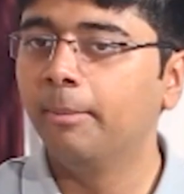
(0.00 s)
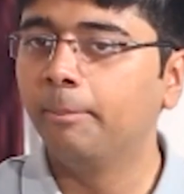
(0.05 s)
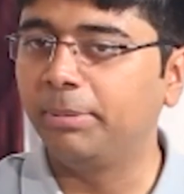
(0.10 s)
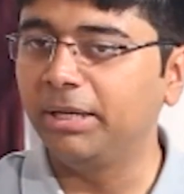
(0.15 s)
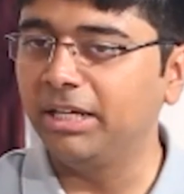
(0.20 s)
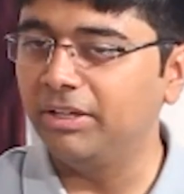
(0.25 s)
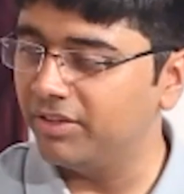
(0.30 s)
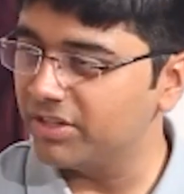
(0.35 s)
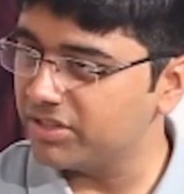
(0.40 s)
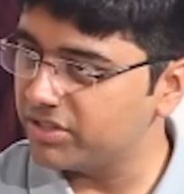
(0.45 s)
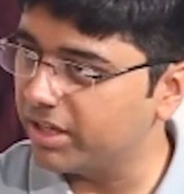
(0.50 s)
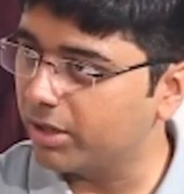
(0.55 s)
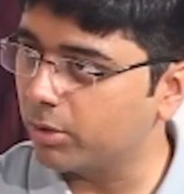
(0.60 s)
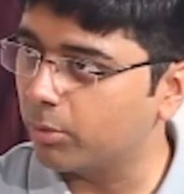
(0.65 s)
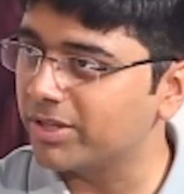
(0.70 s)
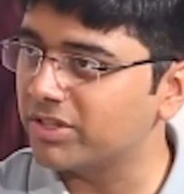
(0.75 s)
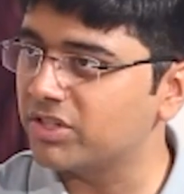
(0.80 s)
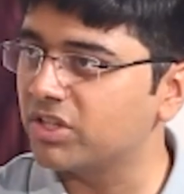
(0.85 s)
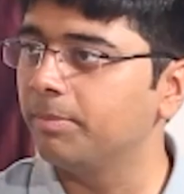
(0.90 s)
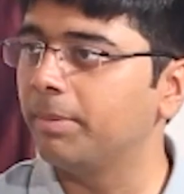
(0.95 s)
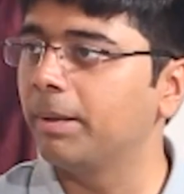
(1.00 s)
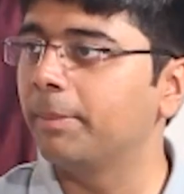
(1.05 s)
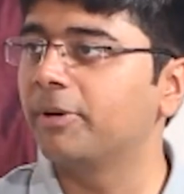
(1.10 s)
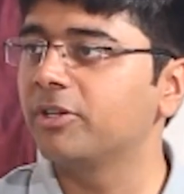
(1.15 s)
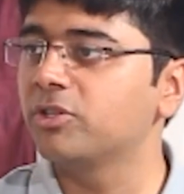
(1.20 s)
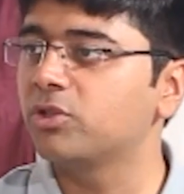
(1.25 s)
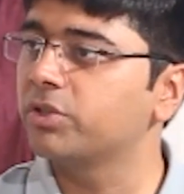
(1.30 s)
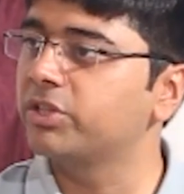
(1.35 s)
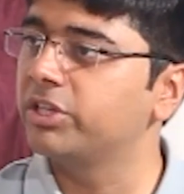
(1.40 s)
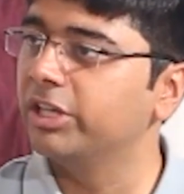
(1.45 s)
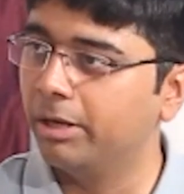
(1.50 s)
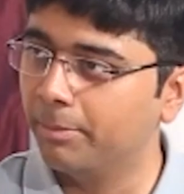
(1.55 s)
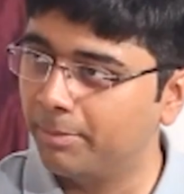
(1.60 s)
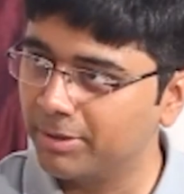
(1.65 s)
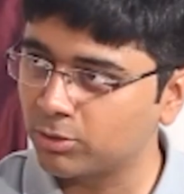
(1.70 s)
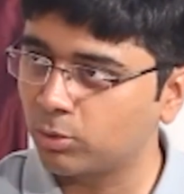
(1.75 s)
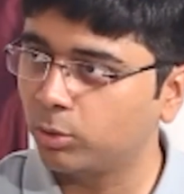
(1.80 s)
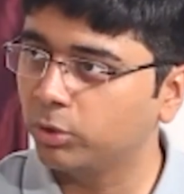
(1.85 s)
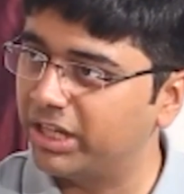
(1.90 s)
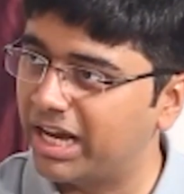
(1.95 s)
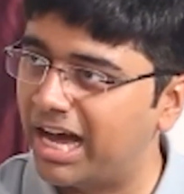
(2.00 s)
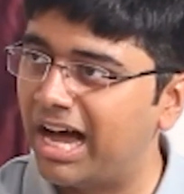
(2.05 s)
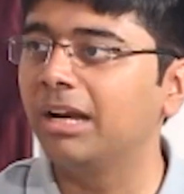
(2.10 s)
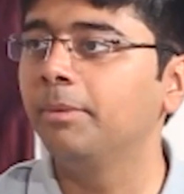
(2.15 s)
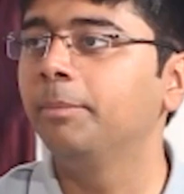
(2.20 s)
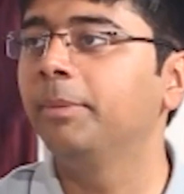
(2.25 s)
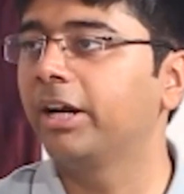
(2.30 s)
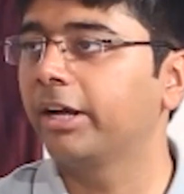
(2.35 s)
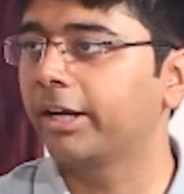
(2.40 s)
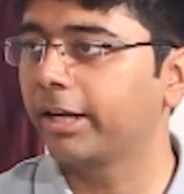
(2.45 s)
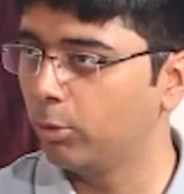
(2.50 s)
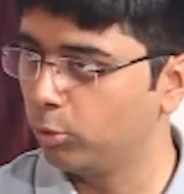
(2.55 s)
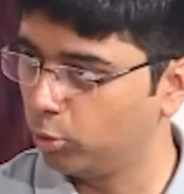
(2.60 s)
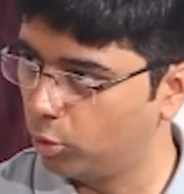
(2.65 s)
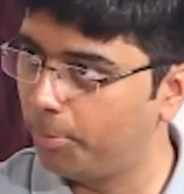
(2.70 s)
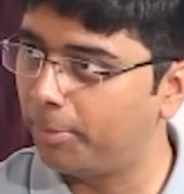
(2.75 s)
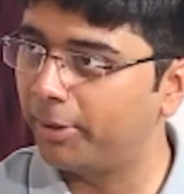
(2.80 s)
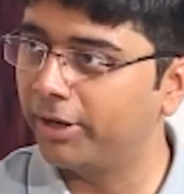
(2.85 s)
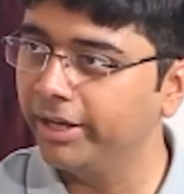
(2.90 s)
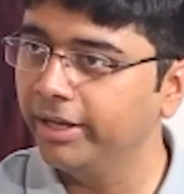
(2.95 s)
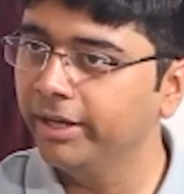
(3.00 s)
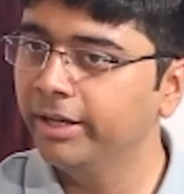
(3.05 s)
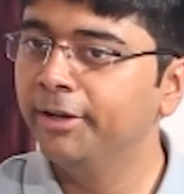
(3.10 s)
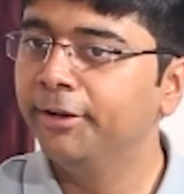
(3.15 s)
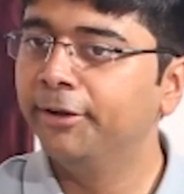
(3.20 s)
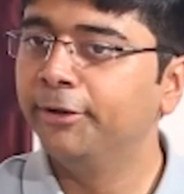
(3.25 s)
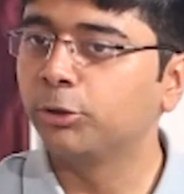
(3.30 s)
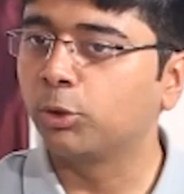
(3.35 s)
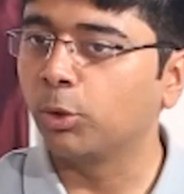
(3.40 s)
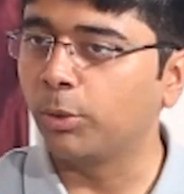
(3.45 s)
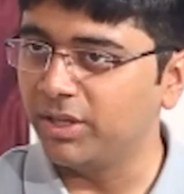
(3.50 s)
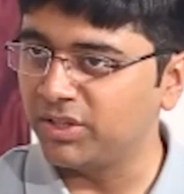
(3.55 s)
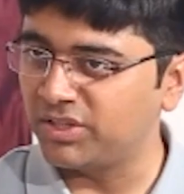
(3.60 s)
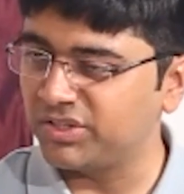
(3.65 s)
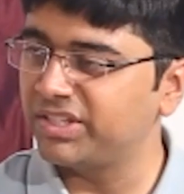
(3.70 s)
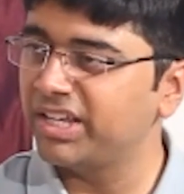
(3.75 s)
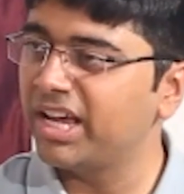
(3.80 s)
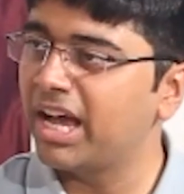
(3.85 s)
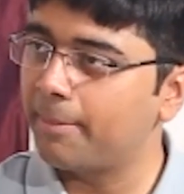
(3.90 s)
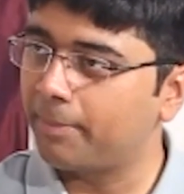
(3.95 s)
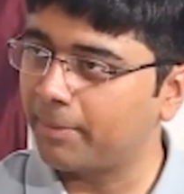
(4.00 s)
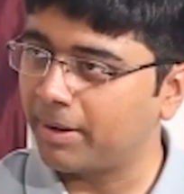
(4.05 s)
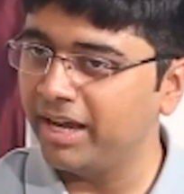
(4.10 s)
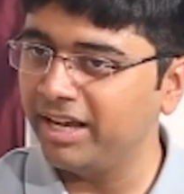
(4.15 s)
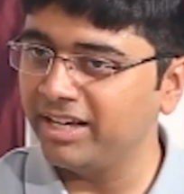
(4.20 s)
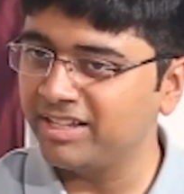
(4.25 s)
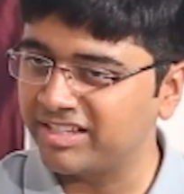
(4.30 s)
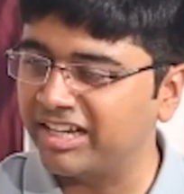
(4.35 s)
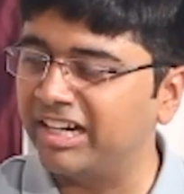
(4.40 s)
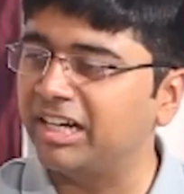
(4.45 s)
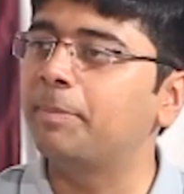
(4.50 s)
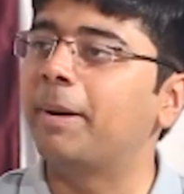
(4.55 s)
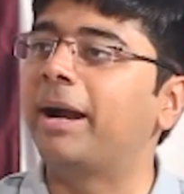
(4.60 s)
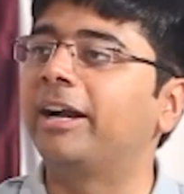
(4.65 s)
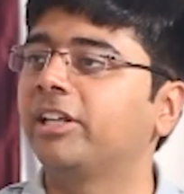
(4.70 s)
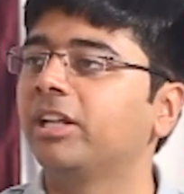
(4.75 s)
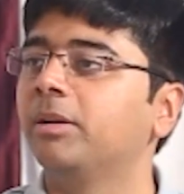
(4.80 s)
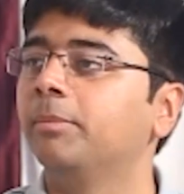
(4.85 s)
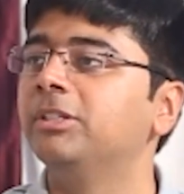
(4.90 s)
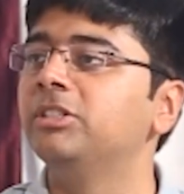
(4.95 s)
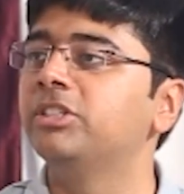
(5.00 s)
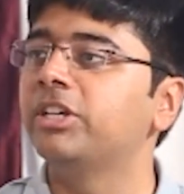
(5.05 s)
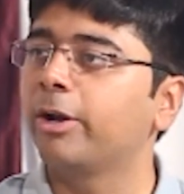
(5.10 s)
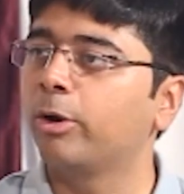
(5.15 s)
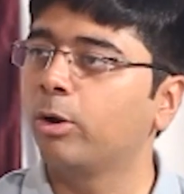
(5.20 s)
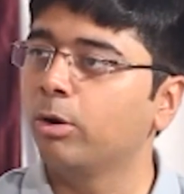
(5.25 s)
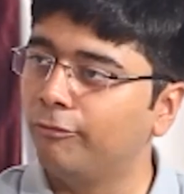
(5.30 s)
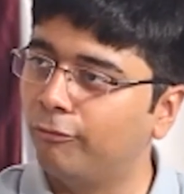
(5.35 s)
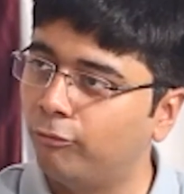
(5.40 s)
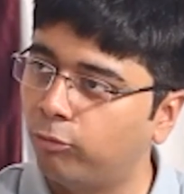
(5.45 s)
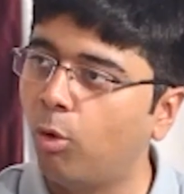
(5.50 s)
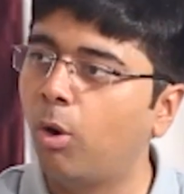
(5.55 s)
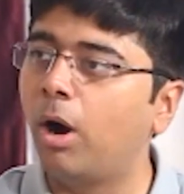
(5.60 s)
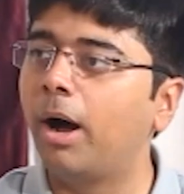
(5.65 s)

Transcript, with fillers: प्रीवियस ईयर क्वेश्चन पेपर्स और सिलेबस को ध्यान में रख के उनको पढ़ें तो इससे आपका एक सेट पैटर्न बन जाएगा और वो